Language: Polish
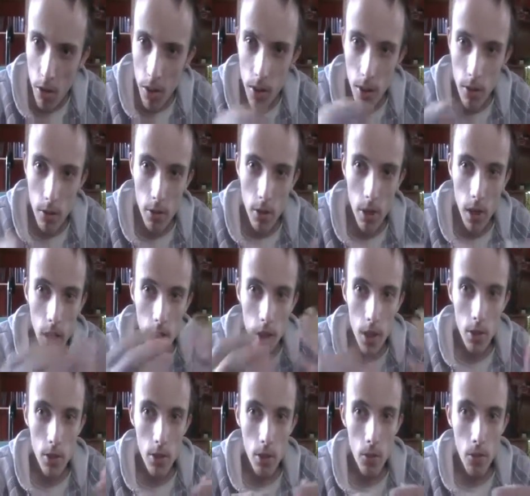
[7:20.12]
intro
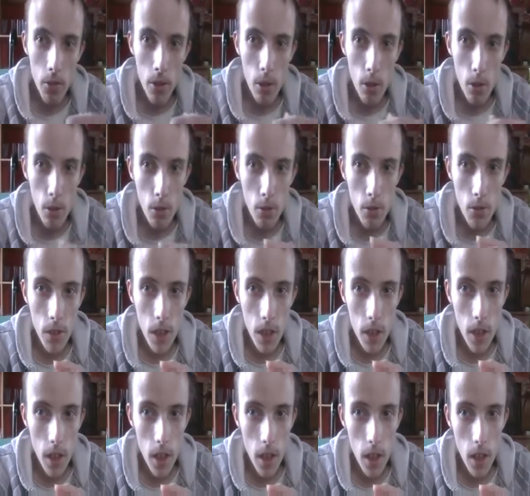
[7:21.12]
jakieś do vlogów i
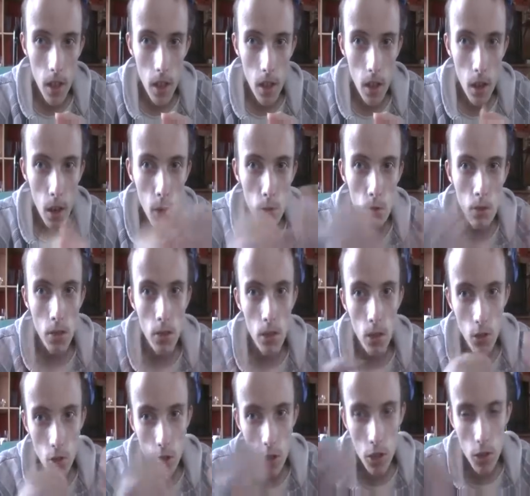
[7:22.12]
takie outra,
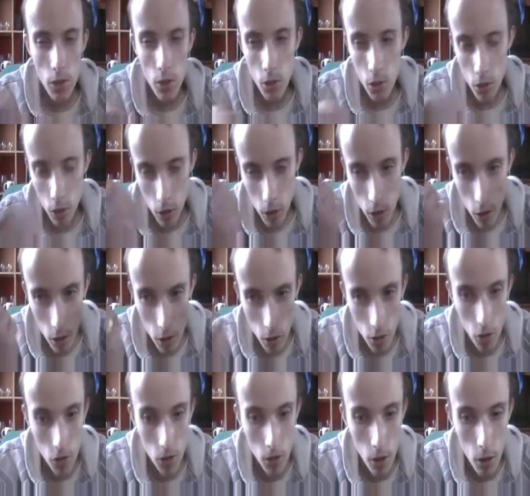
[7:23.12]
czyli coś tak
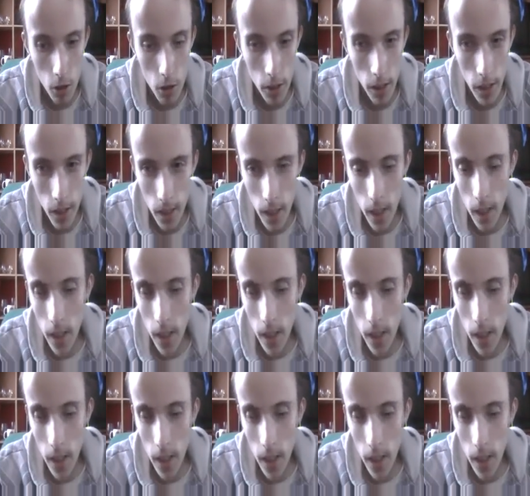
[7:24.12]
kończy widok, nie?